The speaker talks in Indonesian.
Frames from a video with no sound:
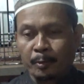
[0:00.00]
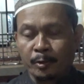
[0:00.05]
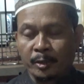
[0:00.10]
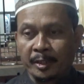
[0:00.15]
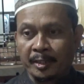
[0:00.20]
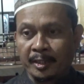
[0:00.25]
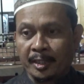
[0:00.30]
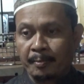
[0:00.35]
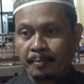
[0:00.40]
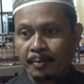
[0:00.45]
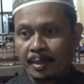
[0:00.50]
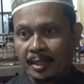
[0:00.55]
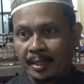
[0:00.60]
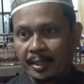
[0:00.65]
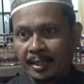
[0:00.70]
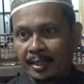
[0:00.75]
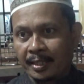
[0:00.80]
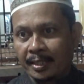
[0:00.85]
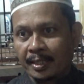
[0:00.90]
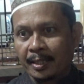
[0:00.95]
positif
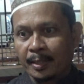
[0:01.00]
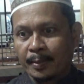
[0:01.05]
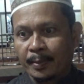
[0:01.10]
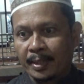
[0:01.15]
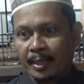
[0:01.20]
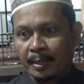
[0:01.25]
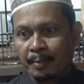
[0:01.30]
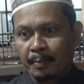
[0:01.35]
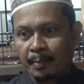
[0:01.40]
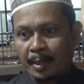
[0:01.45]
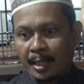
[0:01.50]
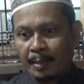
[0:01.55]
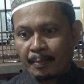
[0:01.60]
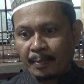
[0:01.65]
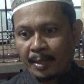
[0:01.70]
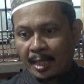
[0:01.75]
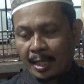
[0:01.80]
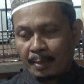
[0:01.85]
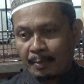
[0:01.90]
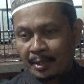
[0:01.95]
lagi kepada
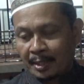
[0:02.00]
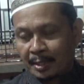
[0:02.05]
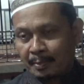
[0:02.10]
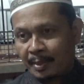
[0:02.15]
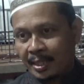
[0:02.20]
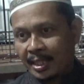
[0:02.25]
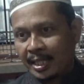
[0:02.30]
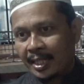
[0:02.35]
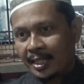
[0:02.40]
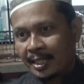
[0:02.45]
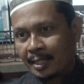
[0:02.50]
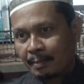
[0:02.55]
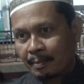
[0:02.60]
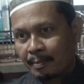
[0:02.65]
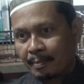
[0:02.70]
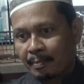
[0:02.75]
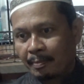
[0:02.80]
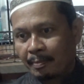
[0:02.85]
amal-amal ibadah yang, yang